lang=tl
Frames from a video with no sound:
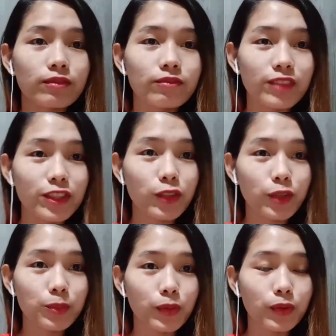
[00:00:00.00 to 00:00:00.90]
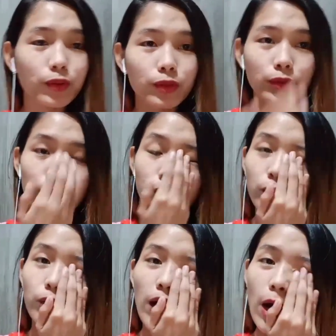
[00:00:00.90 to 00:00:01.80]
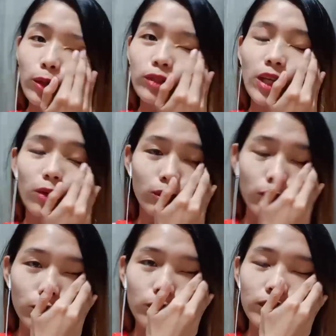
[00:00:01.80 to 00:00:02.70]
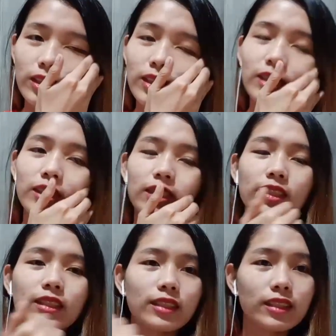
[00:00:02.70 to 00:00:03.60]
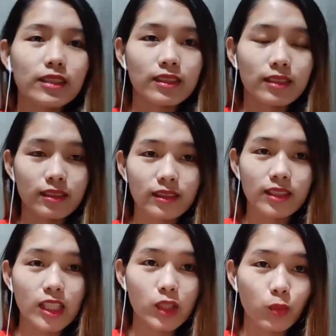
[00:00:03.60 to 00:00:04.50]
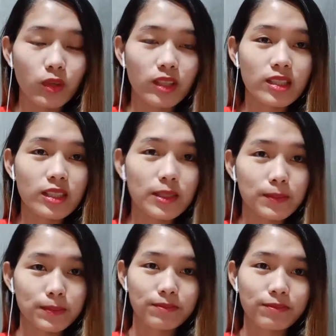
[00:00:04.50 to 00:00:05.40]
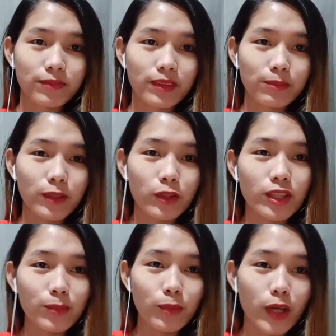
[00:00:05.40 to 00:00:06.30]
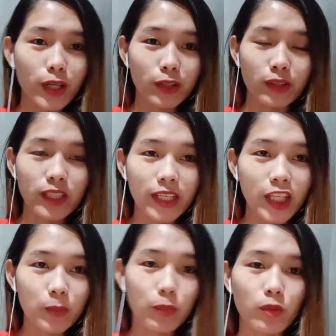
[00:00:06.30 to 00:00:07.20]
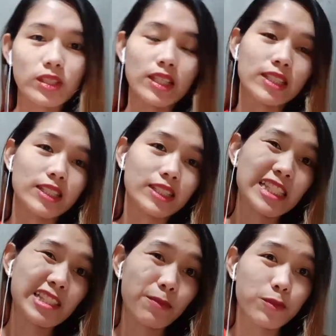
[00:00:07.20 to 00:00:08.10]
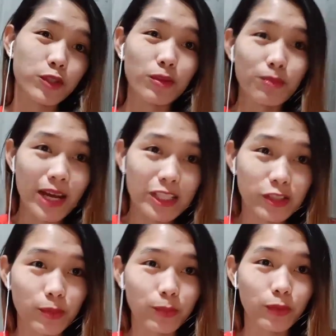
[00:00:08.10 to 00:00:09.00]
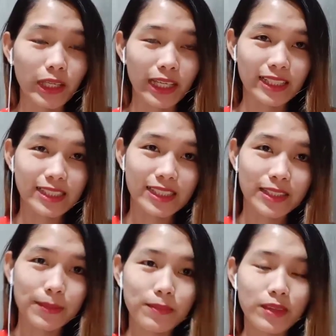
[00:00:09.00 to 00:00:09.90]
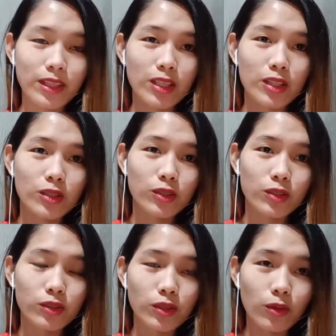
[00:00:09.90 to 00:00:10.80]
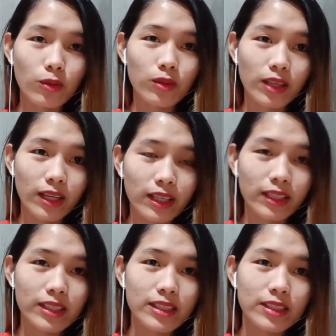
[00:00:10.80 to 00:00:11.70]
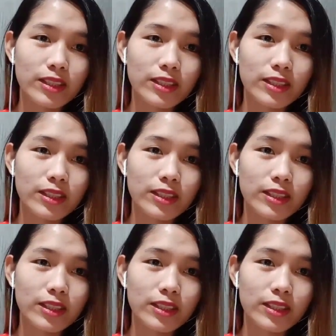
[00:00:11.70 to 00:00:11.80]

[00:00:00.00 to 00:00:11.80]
video ko po, kung how to download the saswars, manood na po kayo. Lalagay ko po sa description box ko po, guys. So, guys,